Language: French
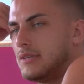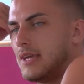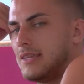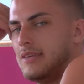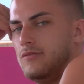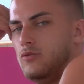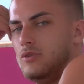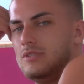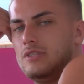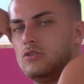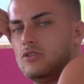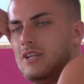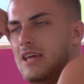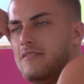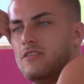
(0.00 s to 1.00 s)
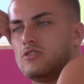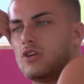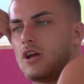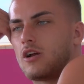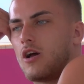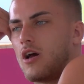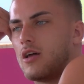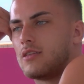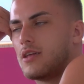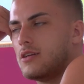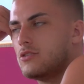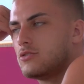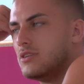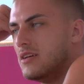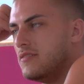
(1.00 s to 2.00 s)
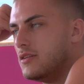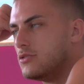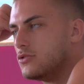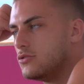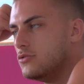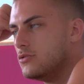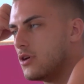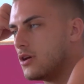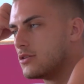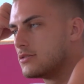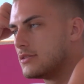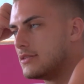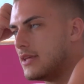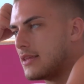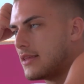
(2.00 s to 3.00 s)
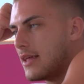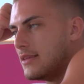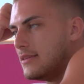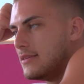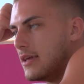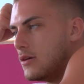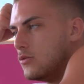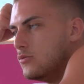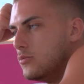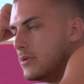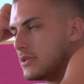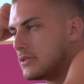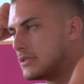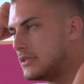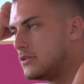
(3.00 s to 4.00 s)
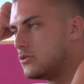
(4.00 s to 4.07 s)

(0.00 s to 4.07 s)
Quand t'es venu ici, tu l'avais-tu encore en tête? Tu l'avais-tu, genre, t'en étais où? Parce que,